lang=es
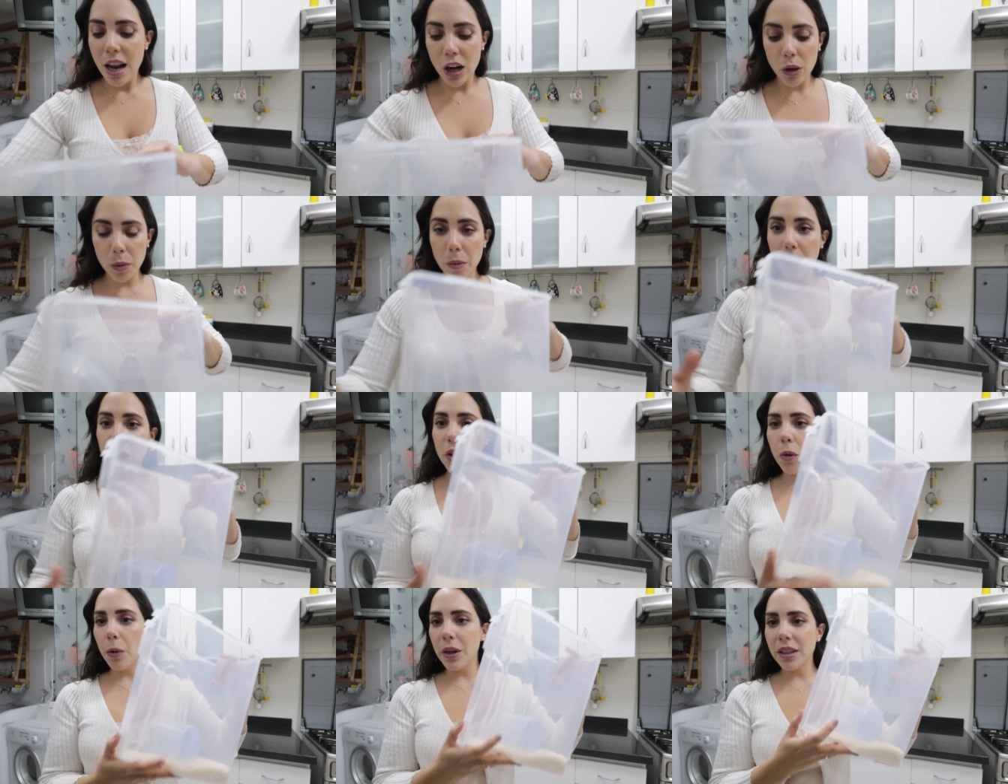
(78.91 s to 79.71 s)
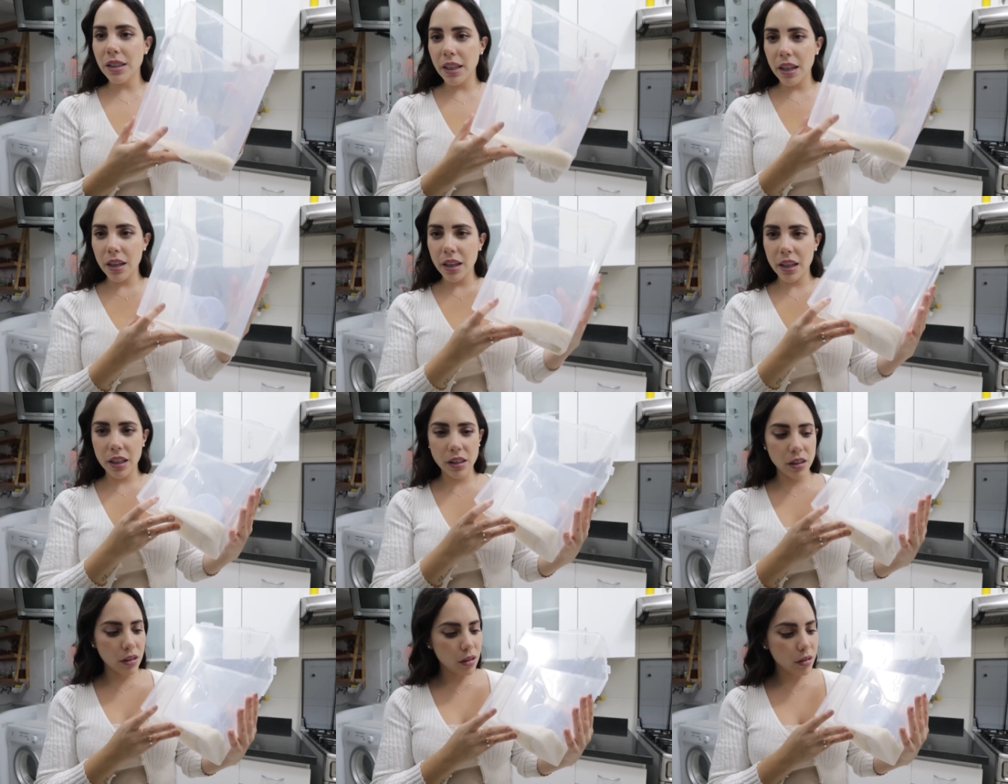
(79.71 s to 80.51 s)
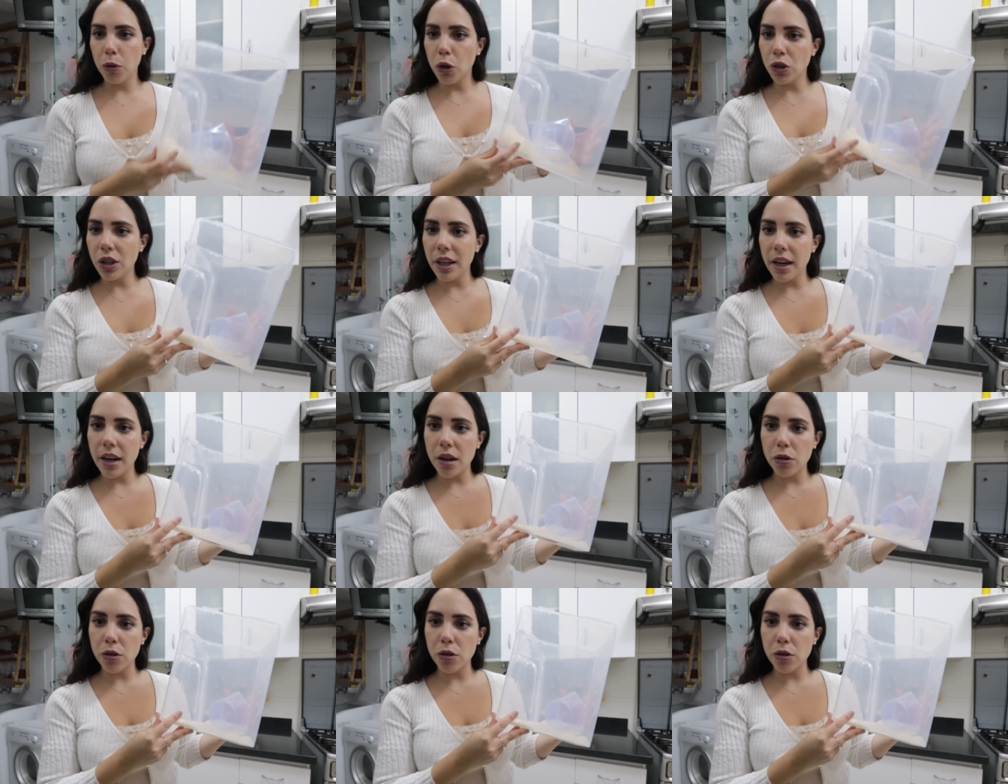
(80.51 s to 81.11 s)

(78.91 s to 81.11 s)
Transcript: Lo primero que voy a hacer es cocinar